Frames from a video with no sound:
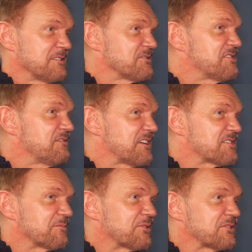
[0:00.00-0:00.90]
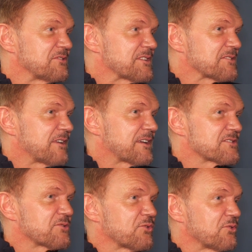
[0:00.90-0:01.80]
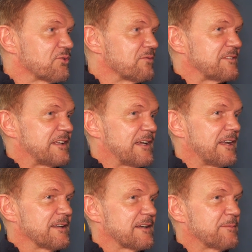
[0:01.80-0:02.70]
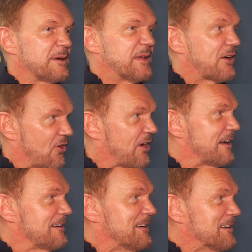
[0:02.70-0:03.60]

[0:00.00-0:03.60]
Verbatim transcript: Dziwię się, bo to nie są jakieś równe, ale chyba mnie kocha,